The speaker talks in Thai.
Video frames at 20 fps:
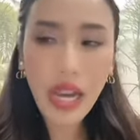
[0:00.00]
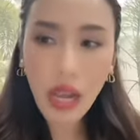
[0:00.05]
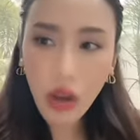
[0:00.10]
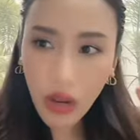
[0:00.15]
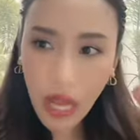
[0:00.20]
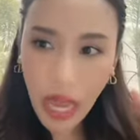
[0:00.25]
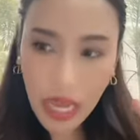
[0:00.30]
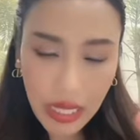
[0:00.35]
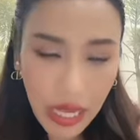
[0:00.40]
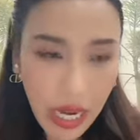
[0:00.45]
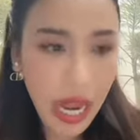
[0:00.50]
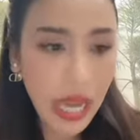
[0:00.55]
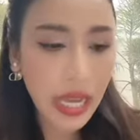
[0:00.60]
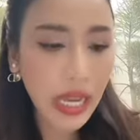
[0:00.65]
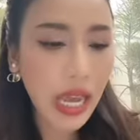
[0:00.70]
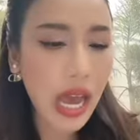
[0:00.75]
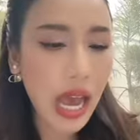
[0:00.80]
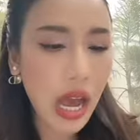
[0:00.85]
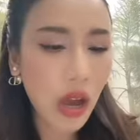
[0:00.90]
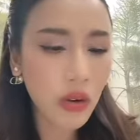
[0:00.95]
แล้วการถแถล
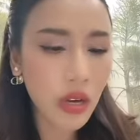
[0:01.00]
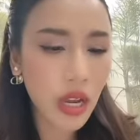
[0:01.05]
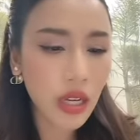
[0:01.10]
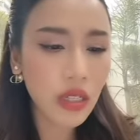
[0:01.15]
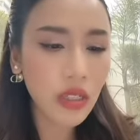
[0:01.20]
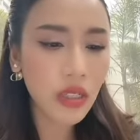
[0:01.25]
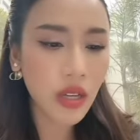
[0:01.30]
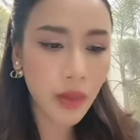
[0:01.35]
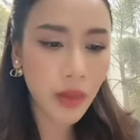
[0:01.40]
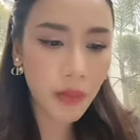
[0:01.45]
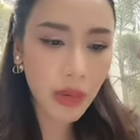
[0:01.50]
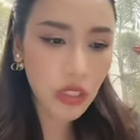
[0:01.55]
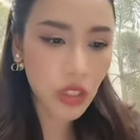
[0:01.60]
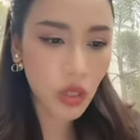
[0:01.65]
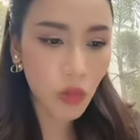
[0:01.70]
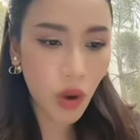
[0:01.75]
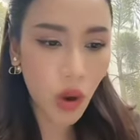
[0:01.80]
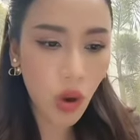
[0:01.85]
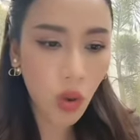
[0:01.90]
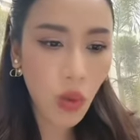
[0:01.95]
งข่าวเนี่ยคือกำลัง
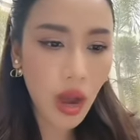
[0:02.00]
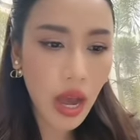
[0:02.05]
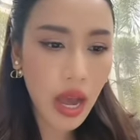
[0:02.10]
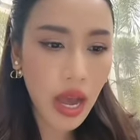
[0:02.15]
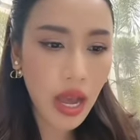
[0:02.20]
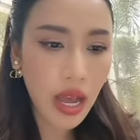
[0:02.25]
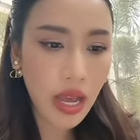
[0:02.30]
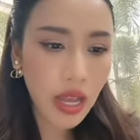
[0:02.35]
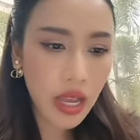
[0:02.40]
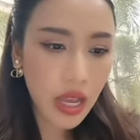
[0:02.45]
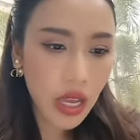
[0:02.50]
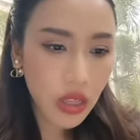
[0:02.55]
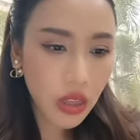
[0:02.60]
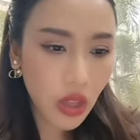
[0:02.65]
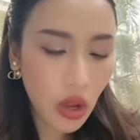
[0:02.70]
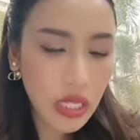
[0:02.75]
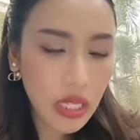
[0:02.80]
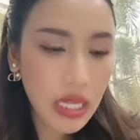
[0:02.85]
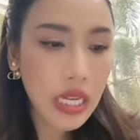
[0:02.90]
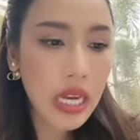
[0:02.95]
จะบอกว่า
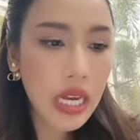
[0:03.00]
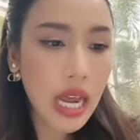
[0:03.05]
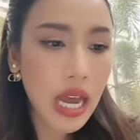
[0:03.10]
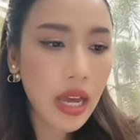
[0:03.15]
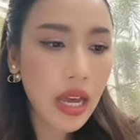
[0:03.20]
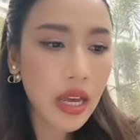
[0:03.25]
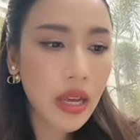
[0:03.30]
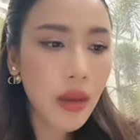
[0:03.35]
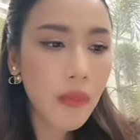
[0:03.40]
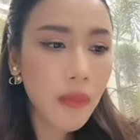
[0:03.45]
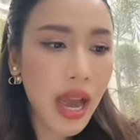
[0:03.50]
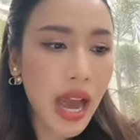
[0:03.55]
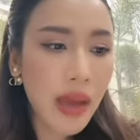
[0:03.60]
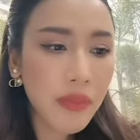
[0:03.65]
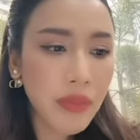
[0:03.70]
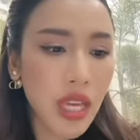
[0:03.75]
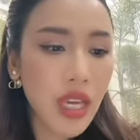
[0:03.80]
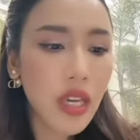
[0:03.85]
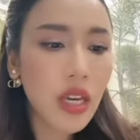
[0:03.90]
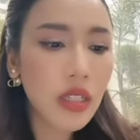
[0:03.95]
ตอนนี้นะ
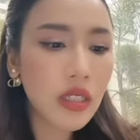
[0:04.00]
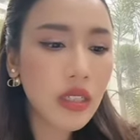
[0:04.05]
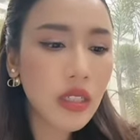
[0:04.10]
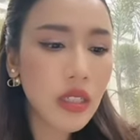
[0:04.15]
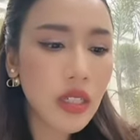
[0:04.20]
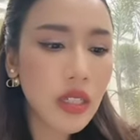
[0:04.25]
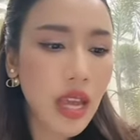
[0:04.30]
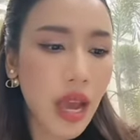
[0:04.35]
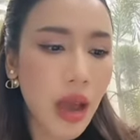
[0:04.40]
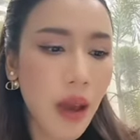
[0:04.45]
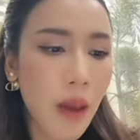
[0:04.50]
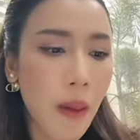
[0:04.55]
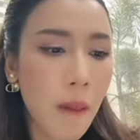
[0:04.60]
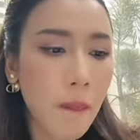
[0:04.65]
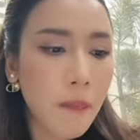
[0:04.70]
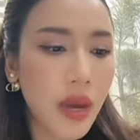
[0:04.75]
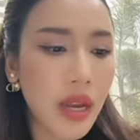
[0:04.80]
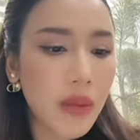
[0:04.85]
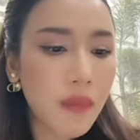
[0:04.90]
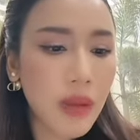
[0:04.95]
ภาพที่เกิดขึ้นเนี่ย
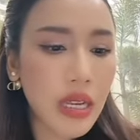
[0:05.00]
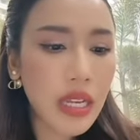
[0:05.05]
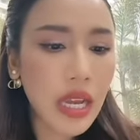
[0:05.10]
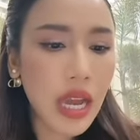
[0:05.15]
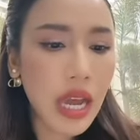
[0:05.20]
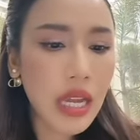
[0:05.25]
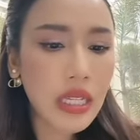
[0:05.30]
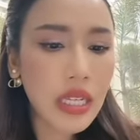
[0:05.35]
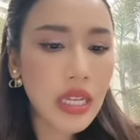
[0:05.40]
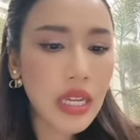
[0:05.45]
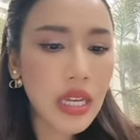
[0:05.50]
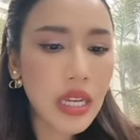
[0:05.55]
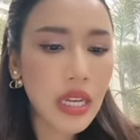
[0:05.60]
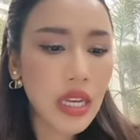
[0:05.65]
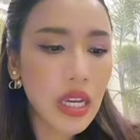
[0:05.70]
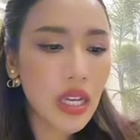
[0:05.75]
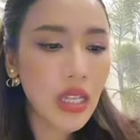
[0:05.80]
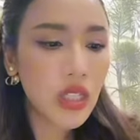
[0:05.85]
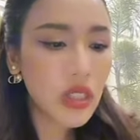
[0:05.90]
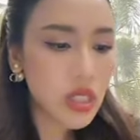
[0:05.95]
มันเป็นการที่
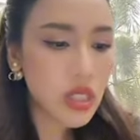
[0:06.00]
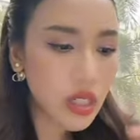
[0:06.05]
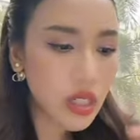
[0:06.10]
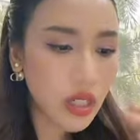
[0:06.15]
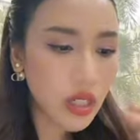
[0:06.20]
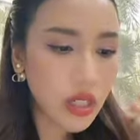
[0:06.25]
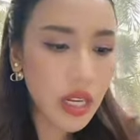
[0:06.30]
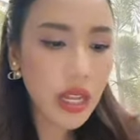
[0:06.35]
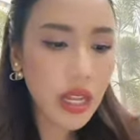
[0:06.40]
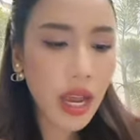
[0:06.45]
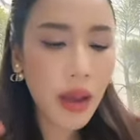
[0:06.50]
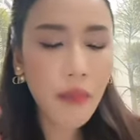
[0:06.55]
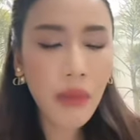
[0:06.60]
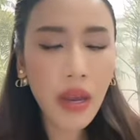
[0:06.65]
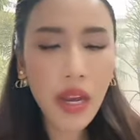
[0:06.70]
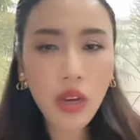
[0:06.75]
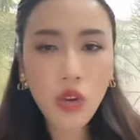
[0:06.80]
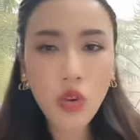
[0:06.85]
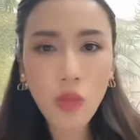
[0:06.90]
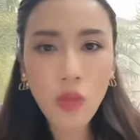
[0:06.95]
สื่อเนี่ย
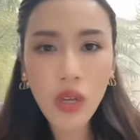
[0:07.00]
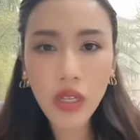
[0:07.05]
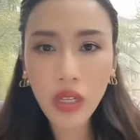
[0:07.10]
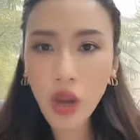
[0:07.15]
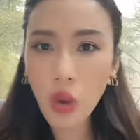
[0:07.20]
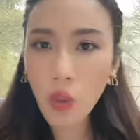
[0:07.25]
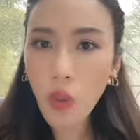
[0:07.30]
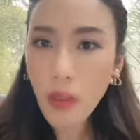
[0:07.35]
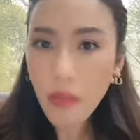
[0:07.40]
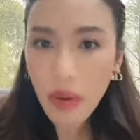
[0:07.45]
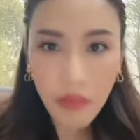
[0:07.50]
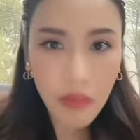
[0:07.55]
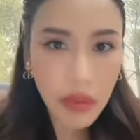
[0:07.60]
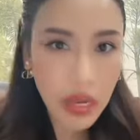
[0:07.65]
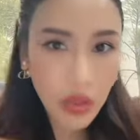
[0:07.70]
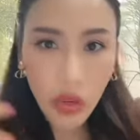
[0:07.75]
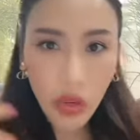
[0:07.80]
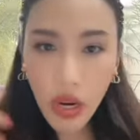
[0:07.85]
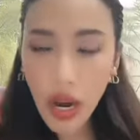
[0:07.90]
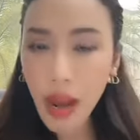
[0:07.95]
ทำให้ดูเหมือนกับว่ามัน
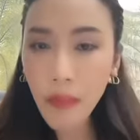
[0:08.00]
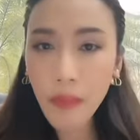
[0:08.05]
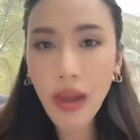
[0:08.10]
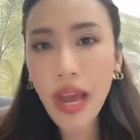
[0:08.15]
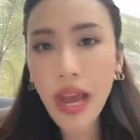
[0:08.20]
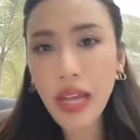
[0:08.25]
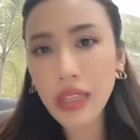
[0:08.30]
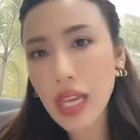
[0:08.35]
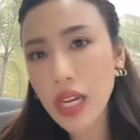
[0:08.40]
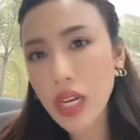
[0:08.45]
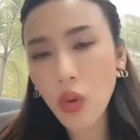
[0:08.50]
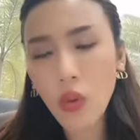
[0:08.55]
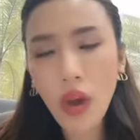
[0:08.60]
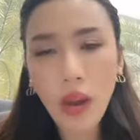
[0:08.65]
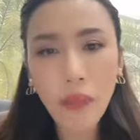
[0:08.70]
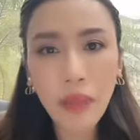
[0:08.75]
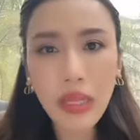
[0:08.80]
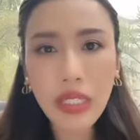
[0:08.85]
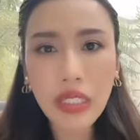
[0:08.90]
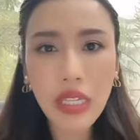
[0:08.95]
มีดราม่าแต่ใน
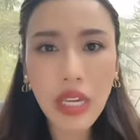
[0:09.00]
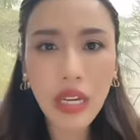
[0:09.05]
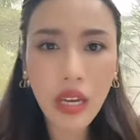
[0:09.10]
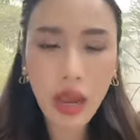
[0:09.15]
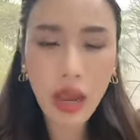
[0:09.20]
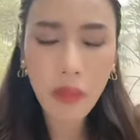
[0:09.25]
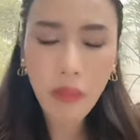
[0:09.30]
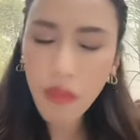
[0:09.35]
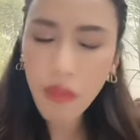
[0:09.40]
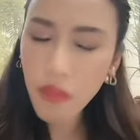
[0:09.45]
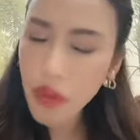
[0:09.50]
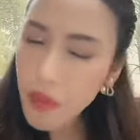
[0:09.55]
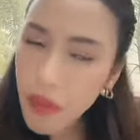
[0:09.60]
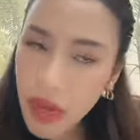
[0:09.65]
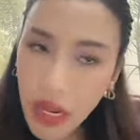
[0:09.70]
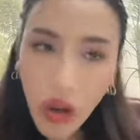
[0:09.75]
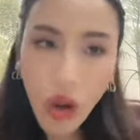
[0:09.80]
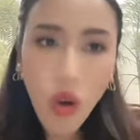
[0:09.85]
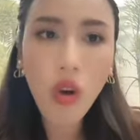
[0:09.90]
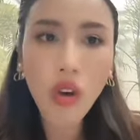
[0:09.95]
ความเป็นจริงเนี่ยมันไม่
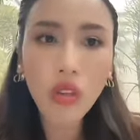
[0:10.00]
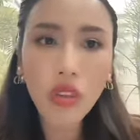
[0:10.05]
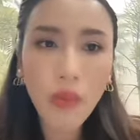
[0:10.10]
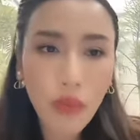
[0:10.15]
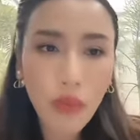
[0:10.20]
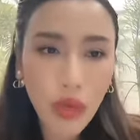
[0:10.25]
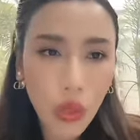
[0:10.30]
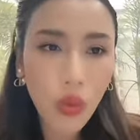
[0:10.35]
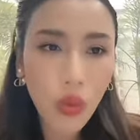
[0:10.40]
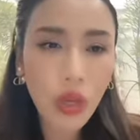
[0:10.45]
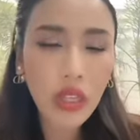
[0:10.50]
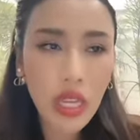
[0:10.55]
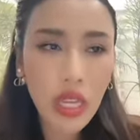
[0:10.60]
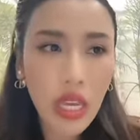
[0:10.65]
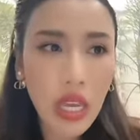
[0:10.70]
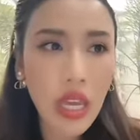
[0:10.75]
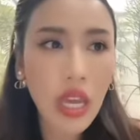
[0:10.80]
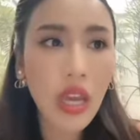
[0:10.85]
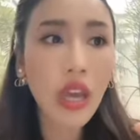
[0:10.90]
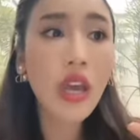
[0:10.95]
มีหลอกตำรวจ
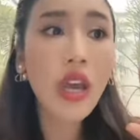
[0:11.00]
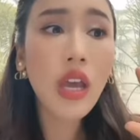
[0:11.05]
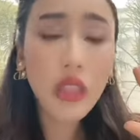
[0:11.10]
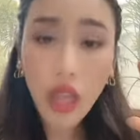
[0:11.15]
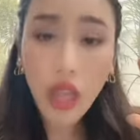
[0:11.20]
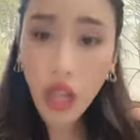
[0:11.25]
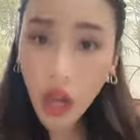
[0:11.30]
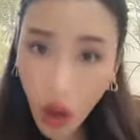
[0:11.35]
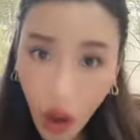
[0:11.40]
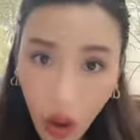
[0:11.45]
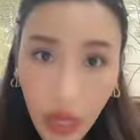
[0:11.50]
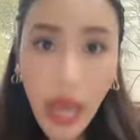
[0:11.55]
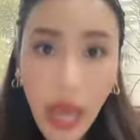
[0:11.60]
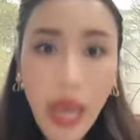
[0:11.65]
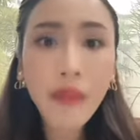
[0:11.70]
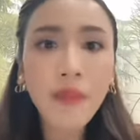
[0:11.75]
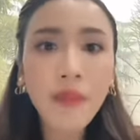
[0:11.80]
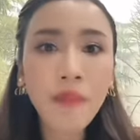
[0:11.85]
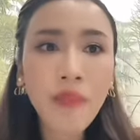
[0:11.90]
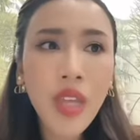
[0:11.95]
ที่ทะเลาะก
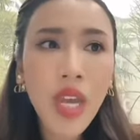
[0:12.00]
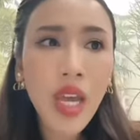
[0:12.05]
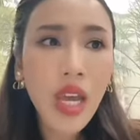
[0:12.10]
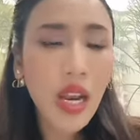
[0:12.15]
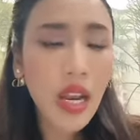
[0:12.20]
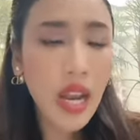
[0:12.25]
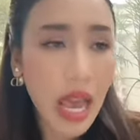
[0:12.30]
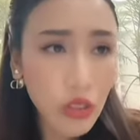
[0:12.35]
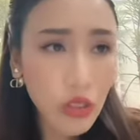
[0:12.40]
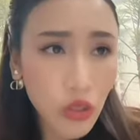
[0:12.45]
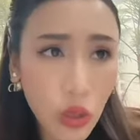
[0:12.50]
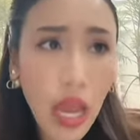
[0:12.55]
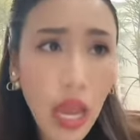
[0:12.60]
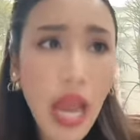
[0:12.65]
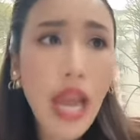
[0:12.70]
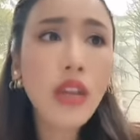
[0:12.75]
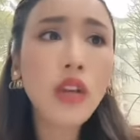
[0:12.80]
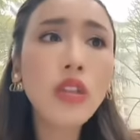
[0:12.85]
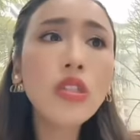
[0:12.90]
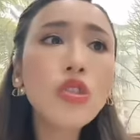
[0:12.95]
กัน แล้วสุด
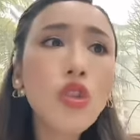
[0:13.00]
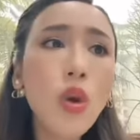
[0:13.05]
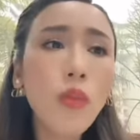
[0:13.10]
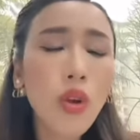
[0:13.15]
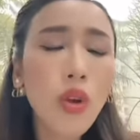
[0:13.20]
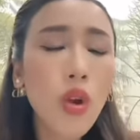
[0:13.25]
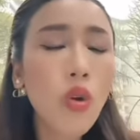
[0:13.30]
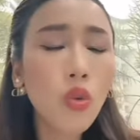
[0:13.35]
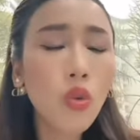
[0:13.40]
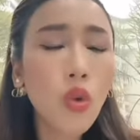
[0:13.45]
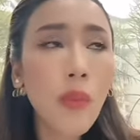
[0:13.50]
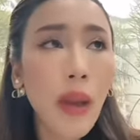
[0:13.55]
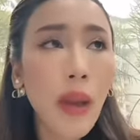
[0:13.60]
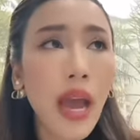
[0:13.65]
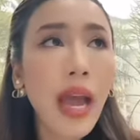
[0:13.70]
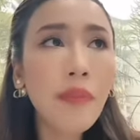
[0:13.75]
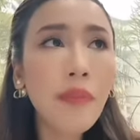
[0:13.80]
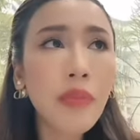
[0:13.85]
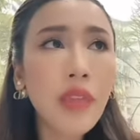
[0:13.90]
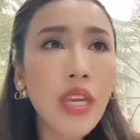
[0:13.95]
ท้ายก็จบลงด้วย
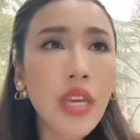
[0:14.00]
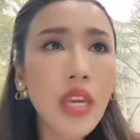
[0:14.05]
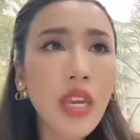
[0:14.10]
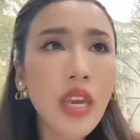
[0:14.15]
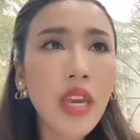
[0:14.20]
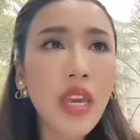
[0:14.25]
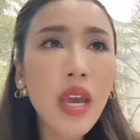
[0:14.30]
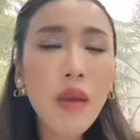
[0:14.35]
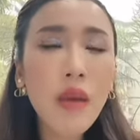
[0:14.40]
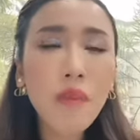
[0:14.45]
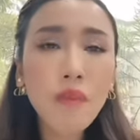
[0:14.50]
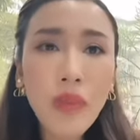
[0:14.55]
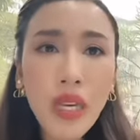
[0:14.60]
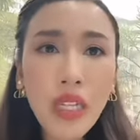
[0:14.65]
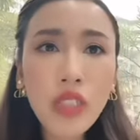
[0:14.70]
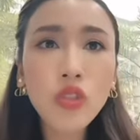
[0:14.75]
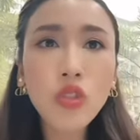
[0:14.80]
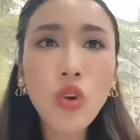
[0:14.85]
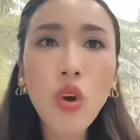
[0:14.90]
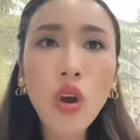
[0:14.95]
ภาพที่
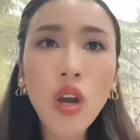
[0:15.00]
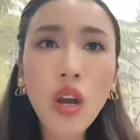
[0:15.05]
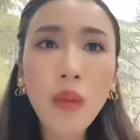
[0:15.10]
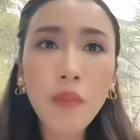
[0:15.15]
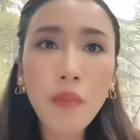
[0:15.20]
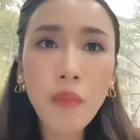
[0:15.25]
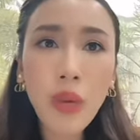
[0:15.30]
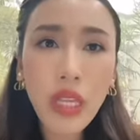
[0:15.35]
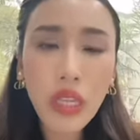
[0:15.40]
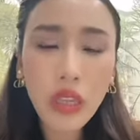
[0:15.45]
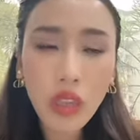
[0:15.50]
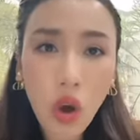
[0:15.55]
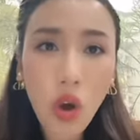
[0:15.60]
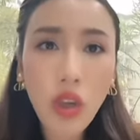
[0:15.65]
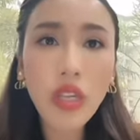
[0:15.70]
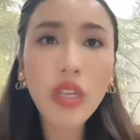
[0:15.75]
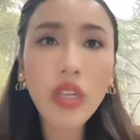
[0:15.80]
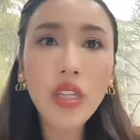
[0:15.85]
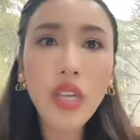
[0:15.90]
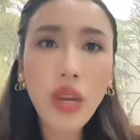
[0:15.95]
บิ๊กโจ๊กกับบิ๊กต่
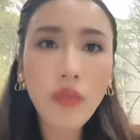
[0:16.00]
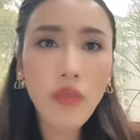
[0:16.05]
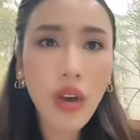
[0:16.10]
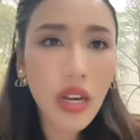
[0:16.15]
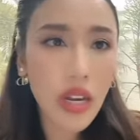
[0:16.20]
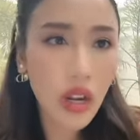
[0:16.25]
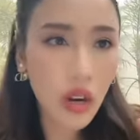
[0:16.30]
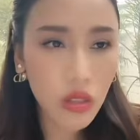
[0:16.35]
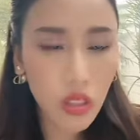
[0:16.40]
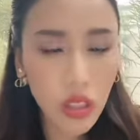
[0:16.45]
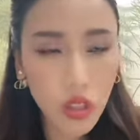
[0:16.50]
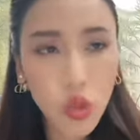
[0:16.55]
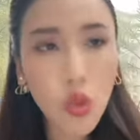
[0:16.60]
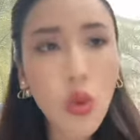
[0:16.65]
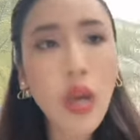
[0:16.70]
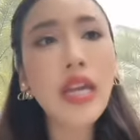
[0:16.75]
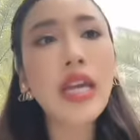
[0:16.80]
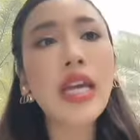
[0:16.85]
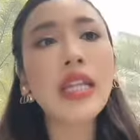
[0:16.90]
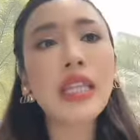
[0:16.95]
อยืนยัน ว่าเดี๋ยวเราจะ
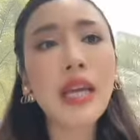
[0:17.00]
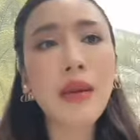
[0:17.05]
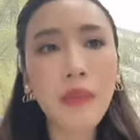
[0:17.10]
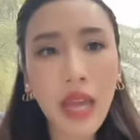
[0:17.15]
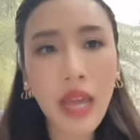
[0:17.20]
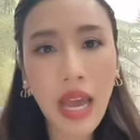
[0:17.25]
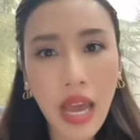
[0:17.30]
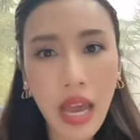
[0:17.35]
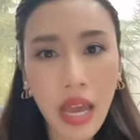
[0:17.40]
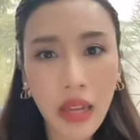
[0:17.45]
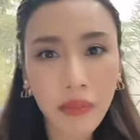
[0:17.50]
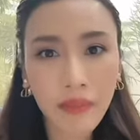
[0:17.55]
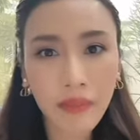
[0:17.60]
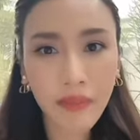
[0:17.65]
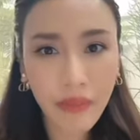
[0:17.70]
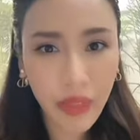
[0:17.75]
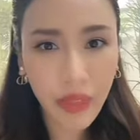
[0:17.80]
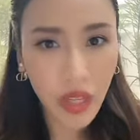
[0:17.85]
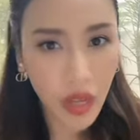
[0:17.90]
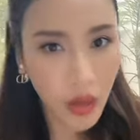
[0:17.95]
ช่วยกันทำงาน